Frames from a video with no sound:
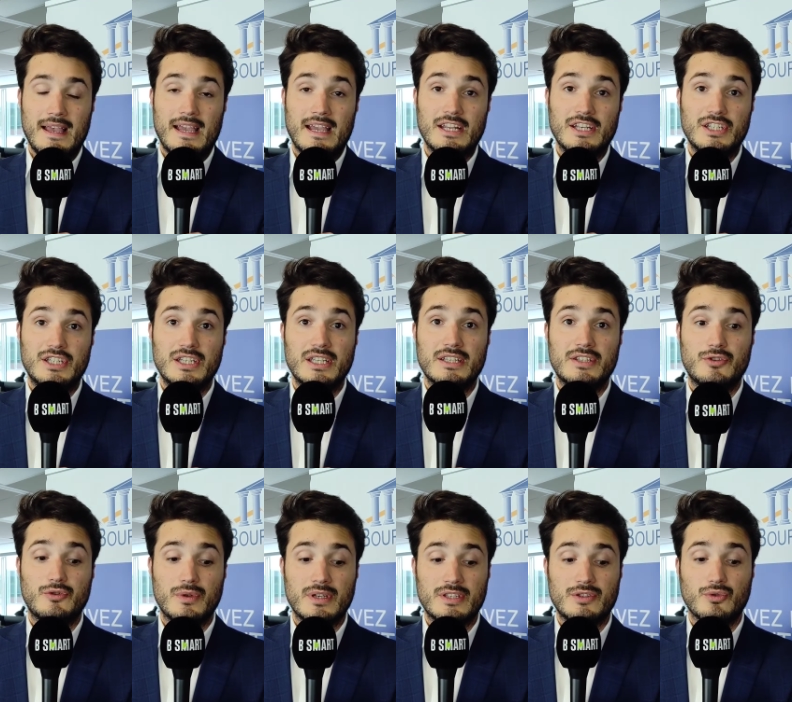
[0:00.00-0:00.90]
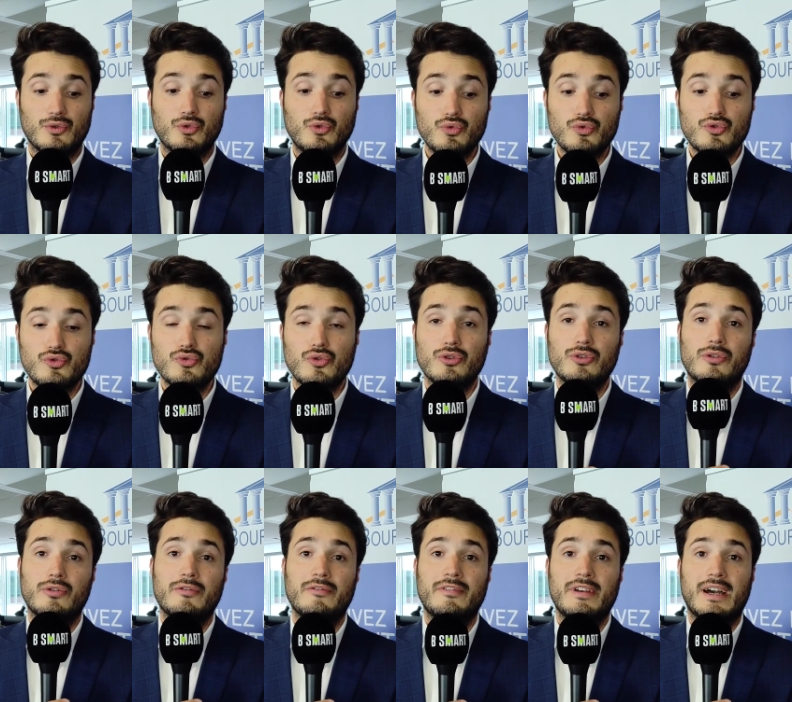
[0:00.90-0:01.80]
Engie et Suez sont toujours
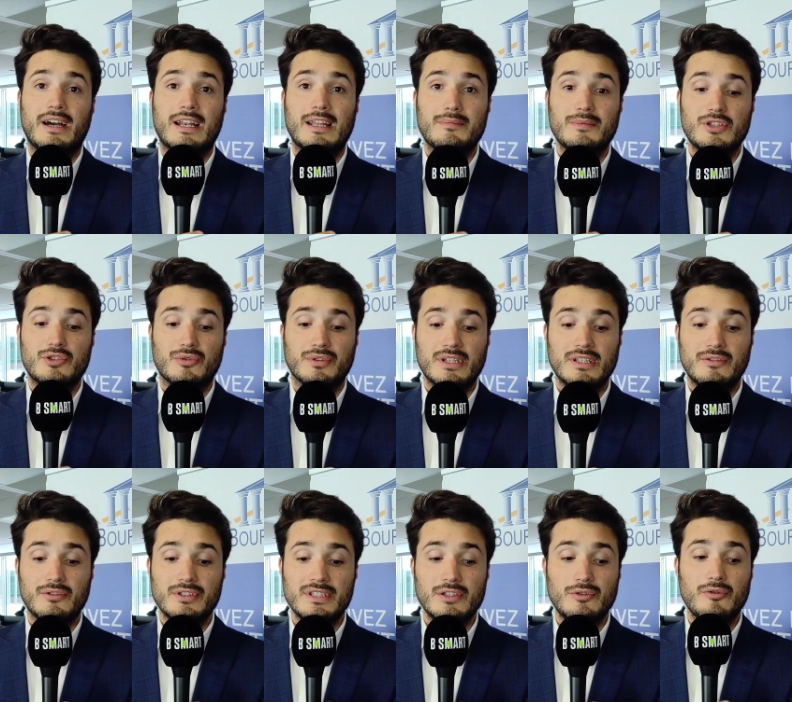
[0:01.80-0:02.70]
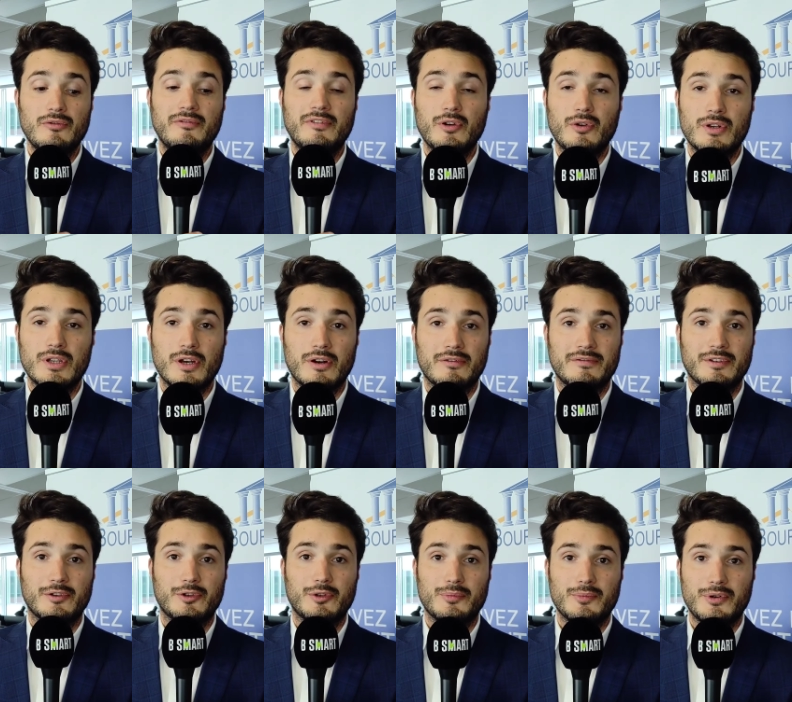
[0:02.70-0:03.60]
dans le vert à la mi-journée, tandis que Veolia
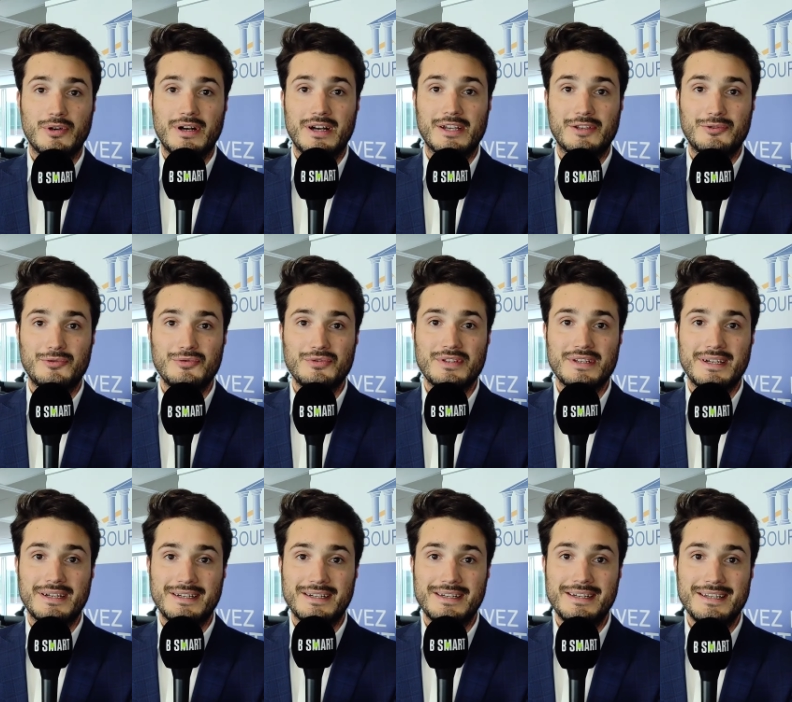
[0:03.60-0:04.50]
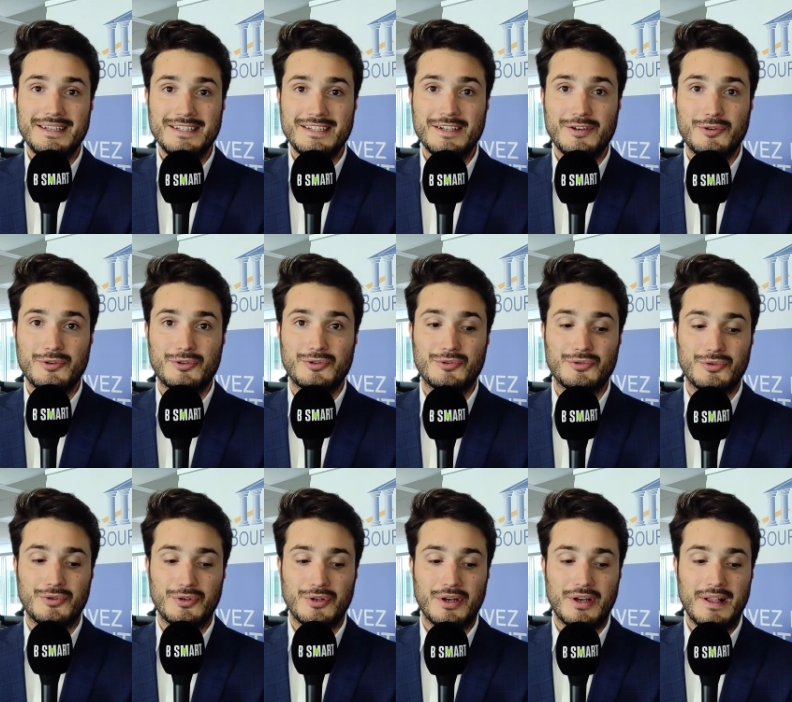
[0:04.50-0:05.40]
Environnement accuse un léger
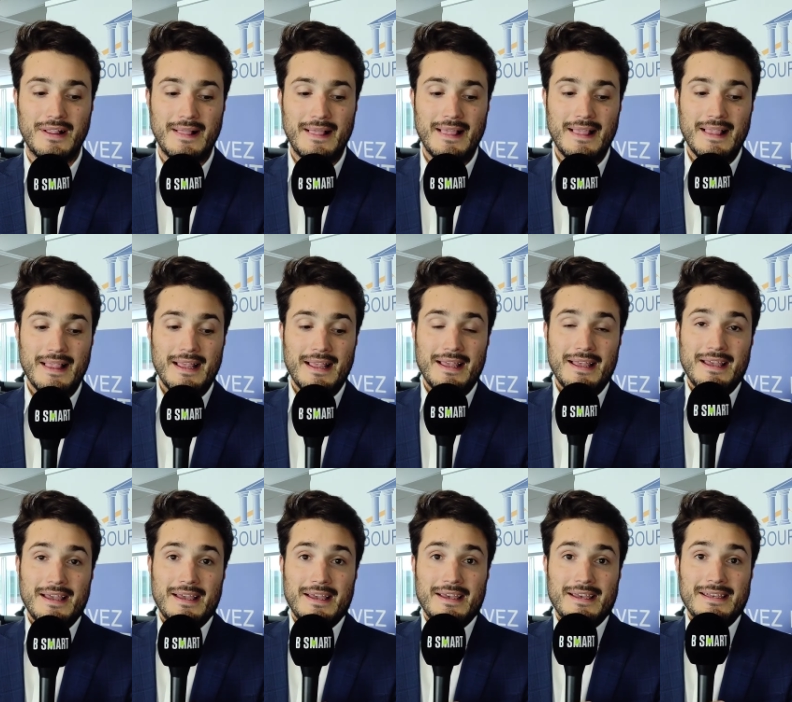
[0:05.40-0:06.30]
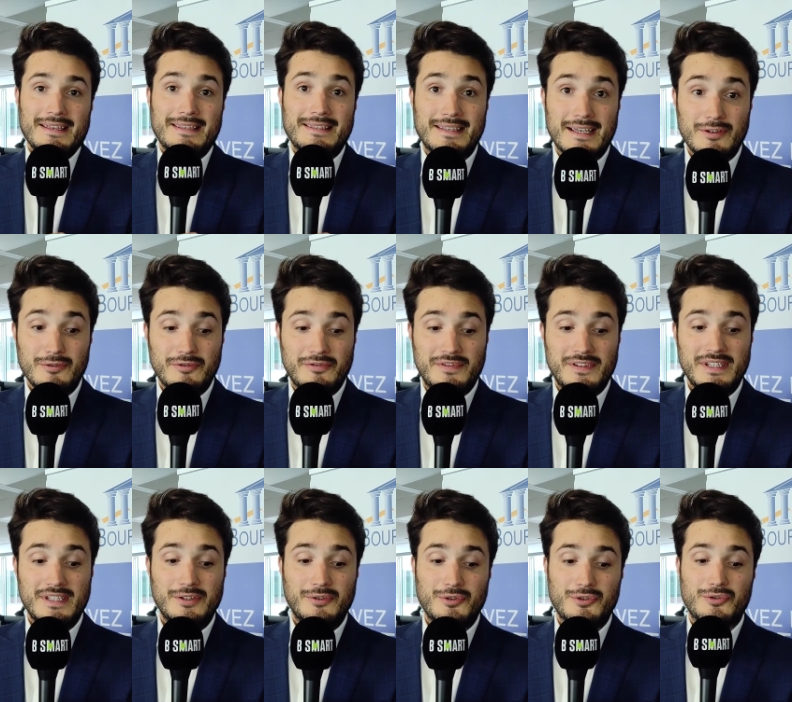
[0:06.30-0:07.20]
recul.
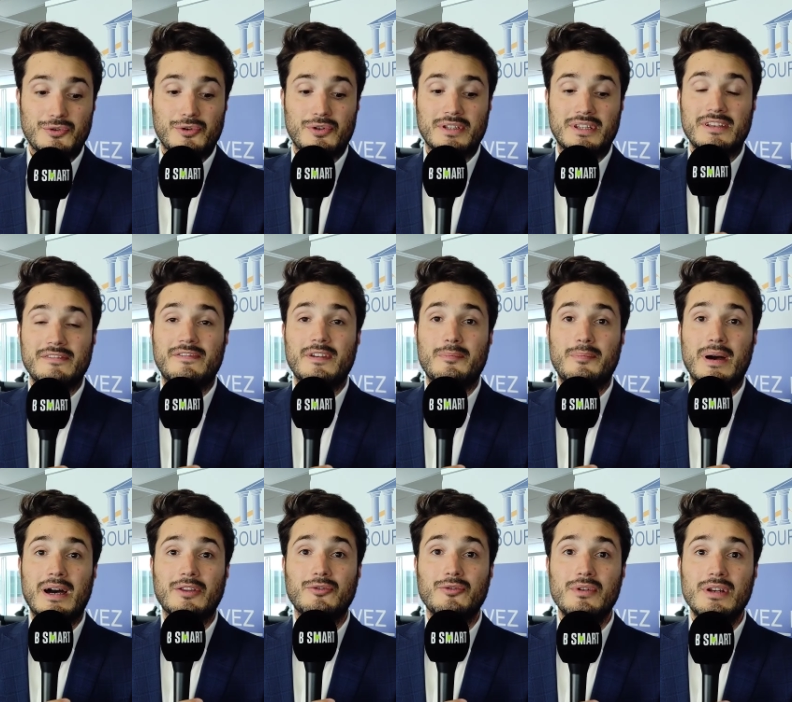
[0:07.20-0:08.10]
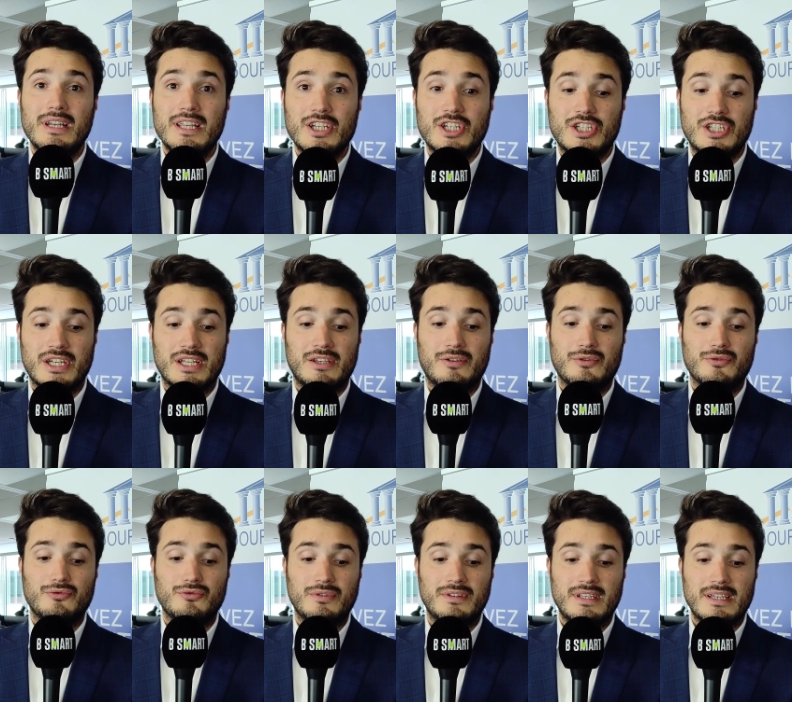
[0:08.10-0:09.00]
Sanofi, de son côté, fait part de l'échec
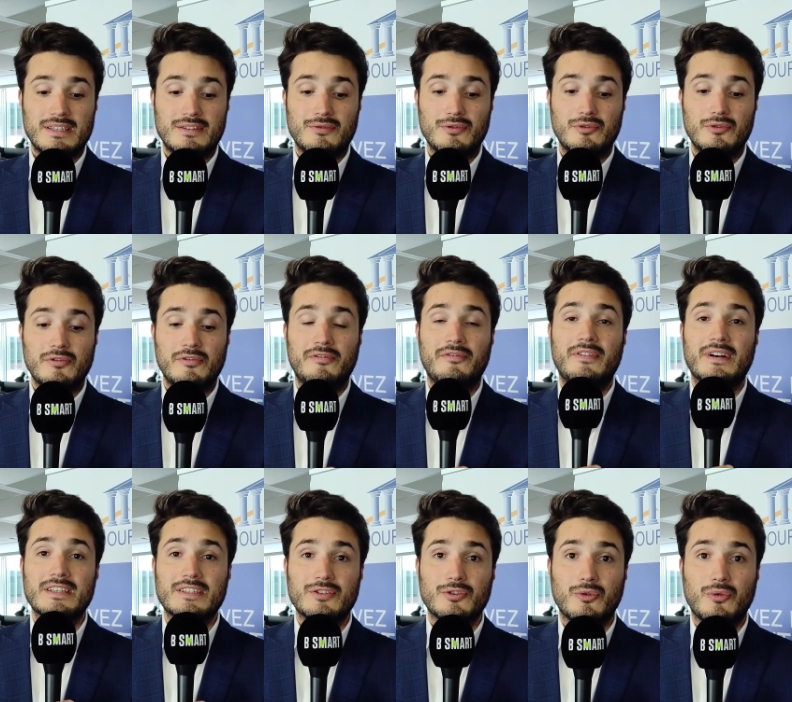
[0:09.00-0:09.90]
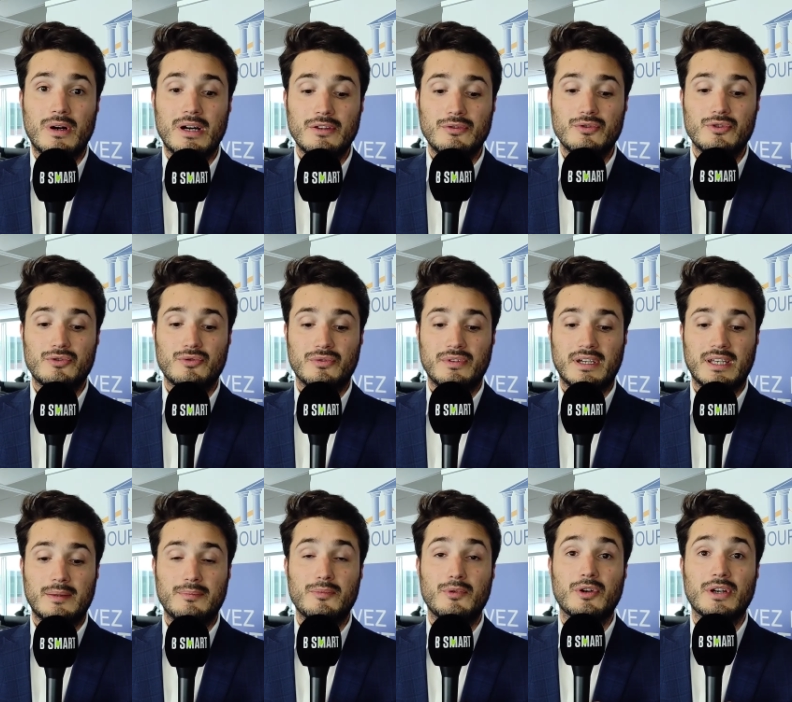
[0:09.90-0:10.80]
du test de phase 3 de son
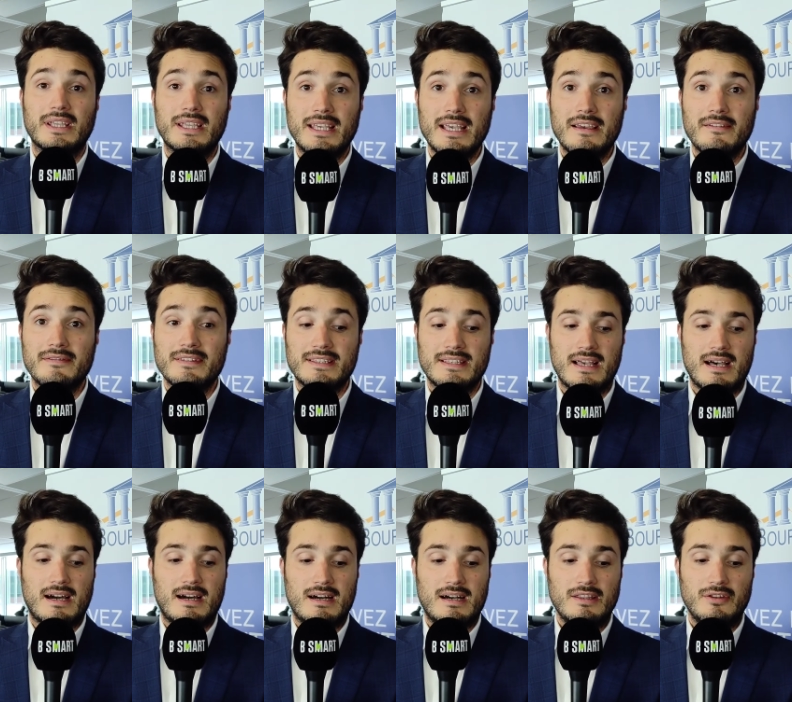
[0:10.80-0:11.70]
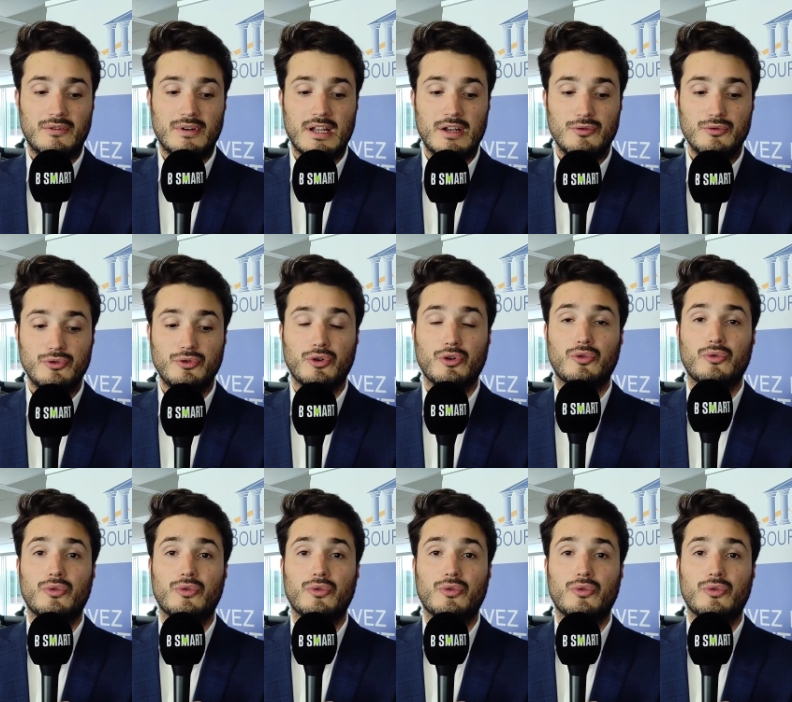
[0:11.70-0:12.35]
traitement Kevzara dans la lutte,